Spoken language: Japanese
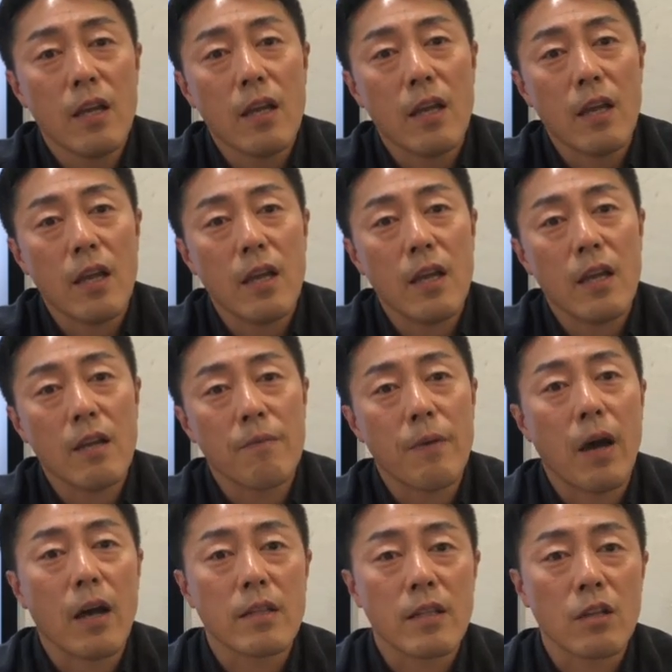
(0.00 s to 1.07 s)
えー、
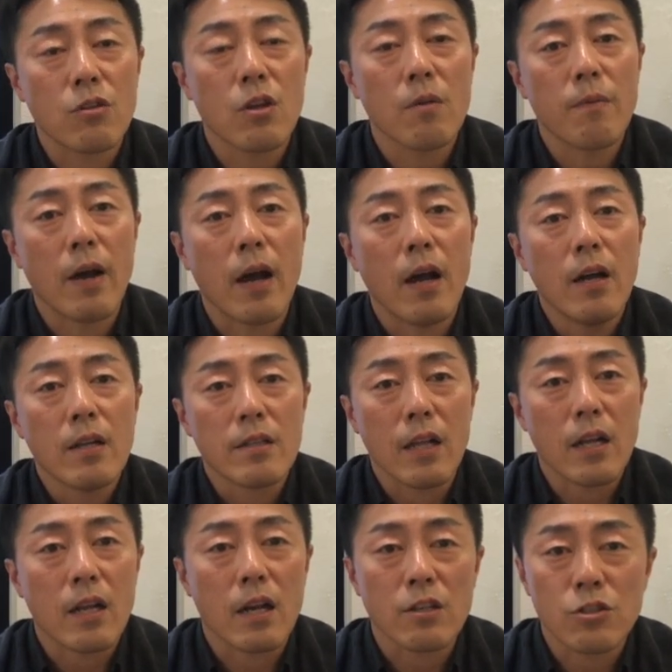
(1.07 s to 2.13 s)
まあ例えば
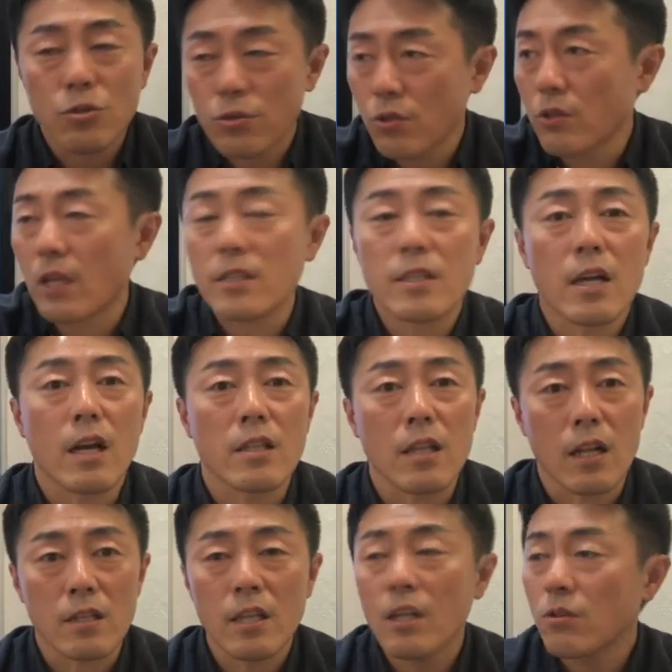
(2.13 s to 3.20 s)
誰かがシュッと立ち上がった
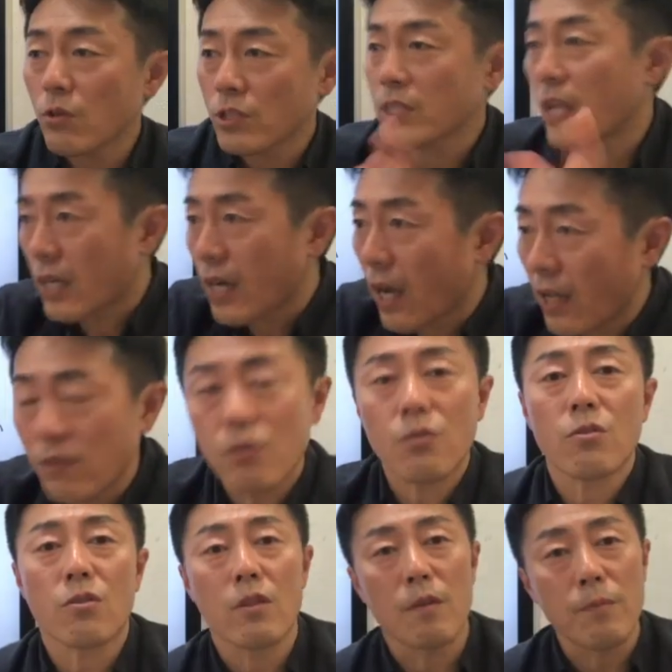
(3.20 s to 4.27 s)
ら転倒しないかという
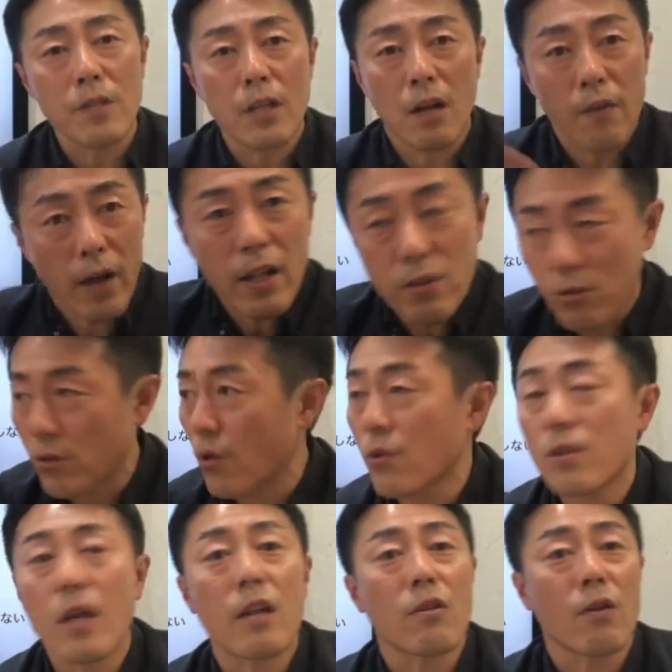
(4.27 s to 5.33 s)
ことでみんながわーっと寄っ
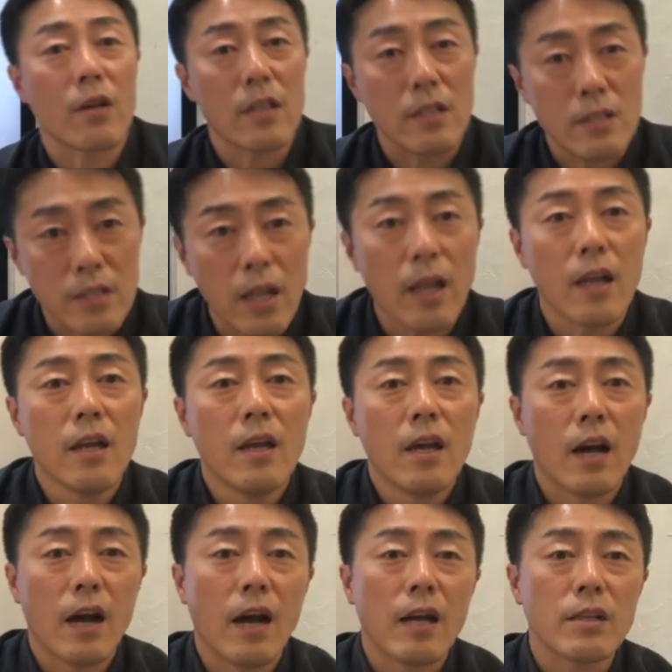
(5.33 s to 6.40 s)
たりとかですね
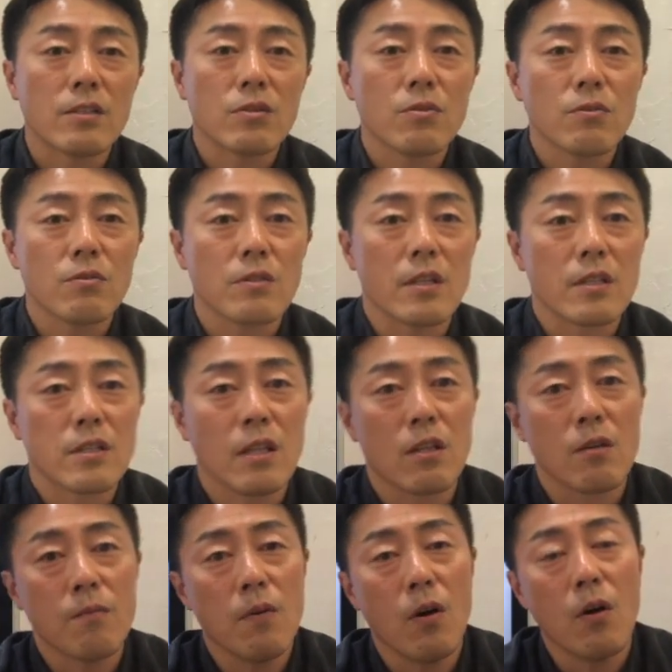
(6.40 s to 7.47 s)
はいするんですけ
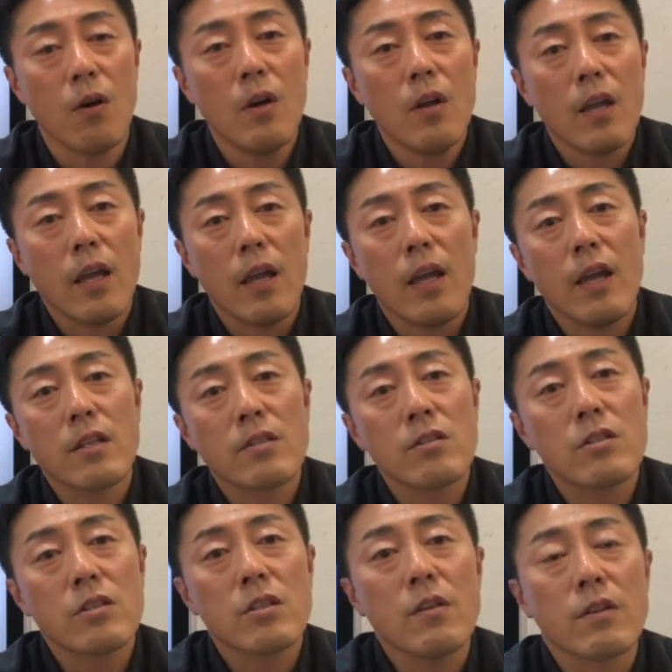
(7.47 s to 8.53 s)
ども、えー、
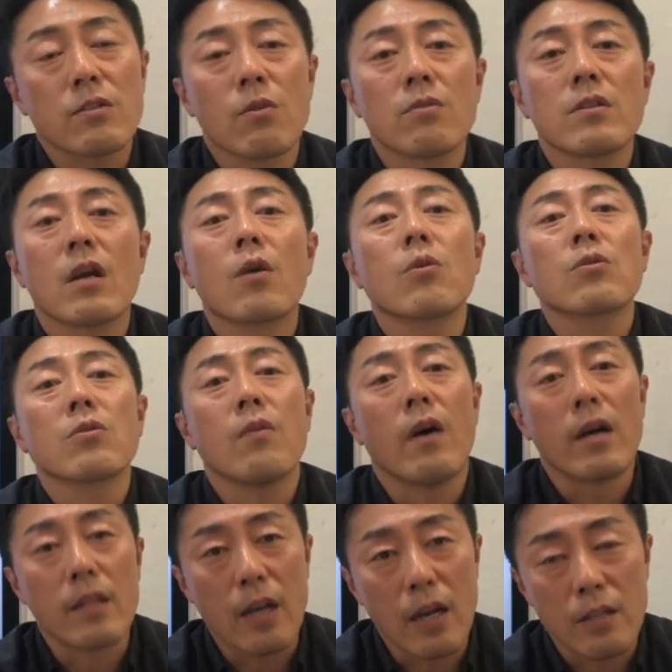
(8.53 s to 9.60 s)
スイスではそんなこと
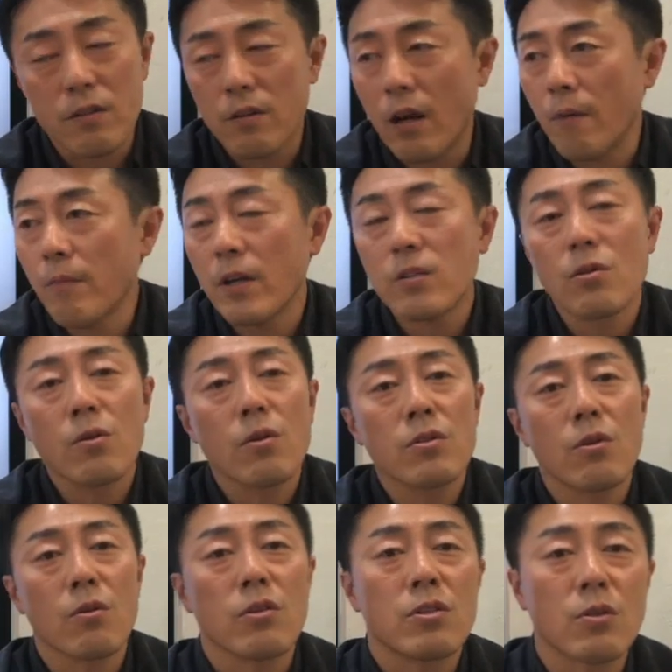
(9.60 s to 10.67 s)
はないあんまりその
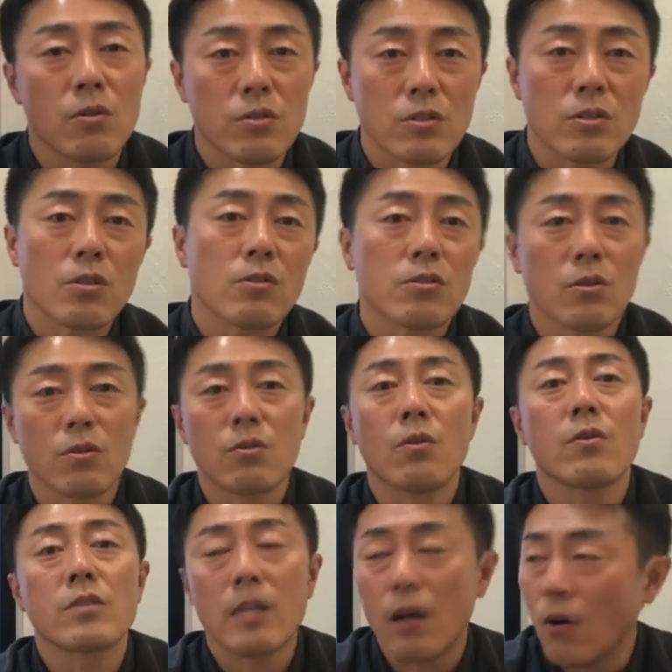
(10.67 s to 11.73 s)
人の一つ一つの
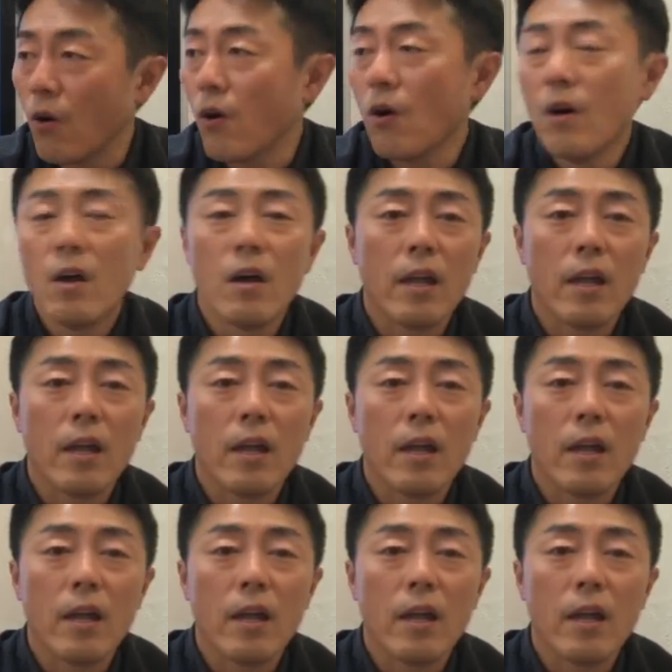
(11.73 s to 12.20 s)
動作を、